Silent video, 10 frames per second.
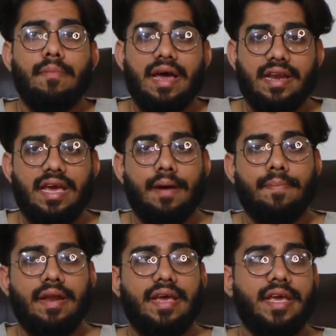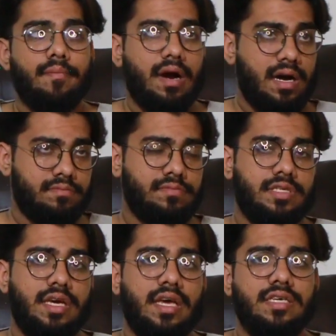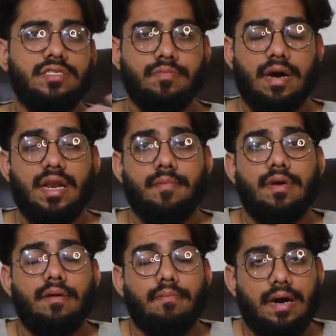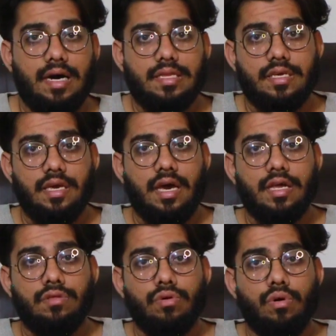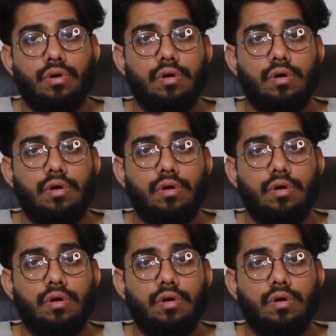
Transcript: मैंने अपने इमाम से इस बारे में बात की है तो